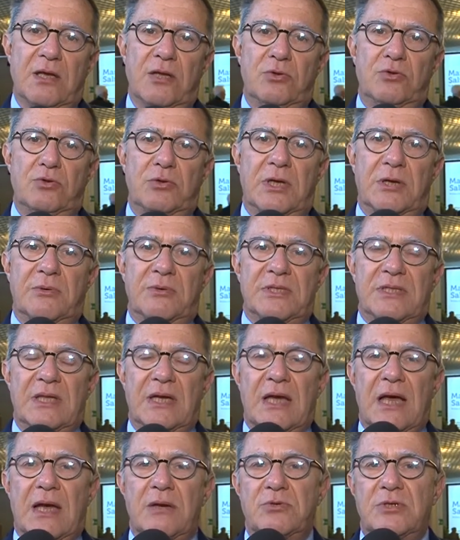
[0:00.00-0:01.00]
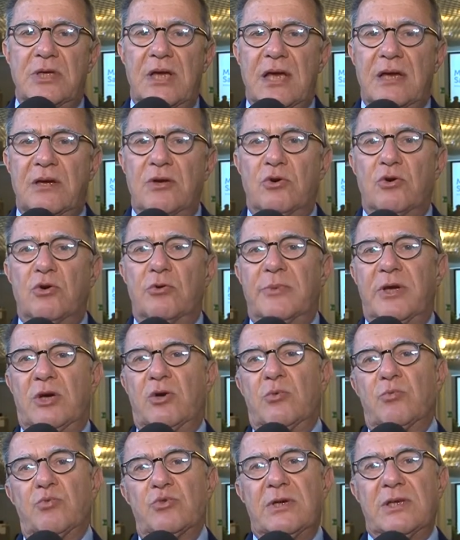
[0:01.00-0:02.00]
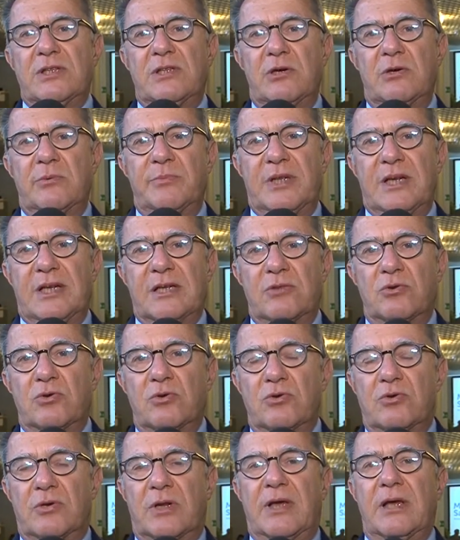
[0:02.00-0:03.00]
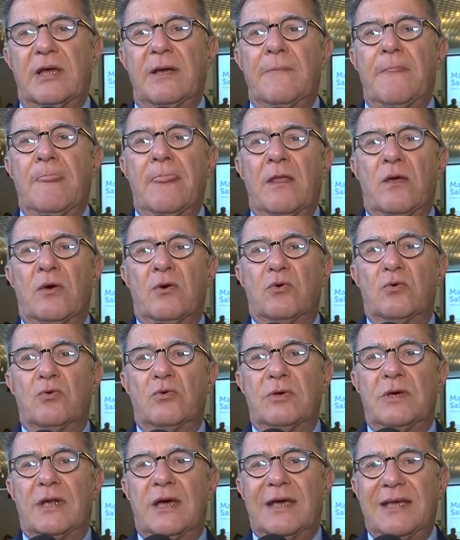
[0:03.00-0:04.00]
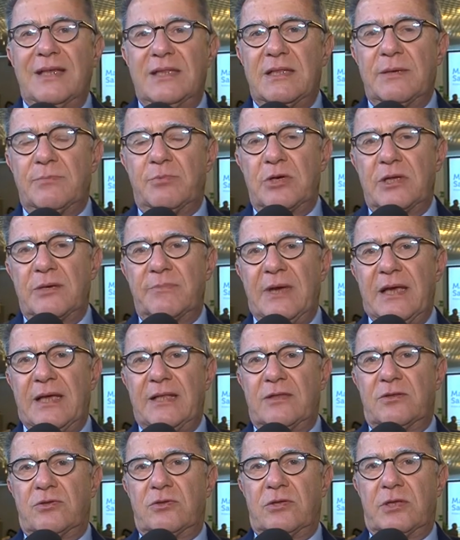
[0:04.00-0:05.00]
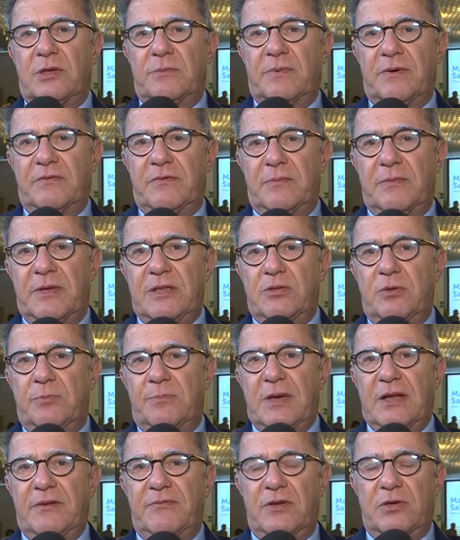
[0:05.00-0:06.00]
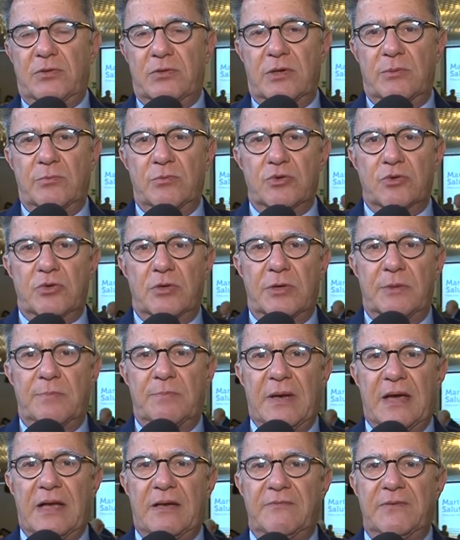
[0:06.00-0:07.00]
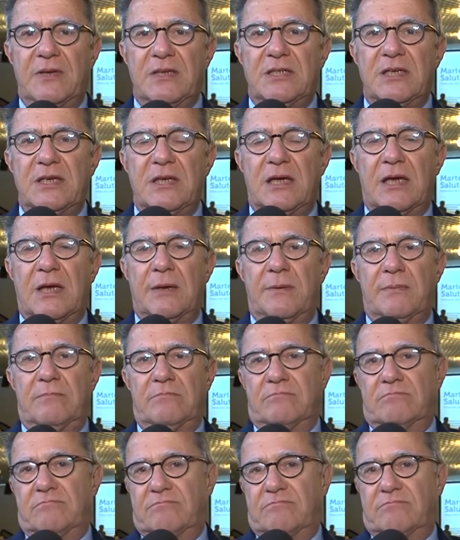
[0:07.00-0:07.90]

Tutte queste cause hanno come comune denominatore un indebolimento del pavimento pelvico dei muscoli pelvici che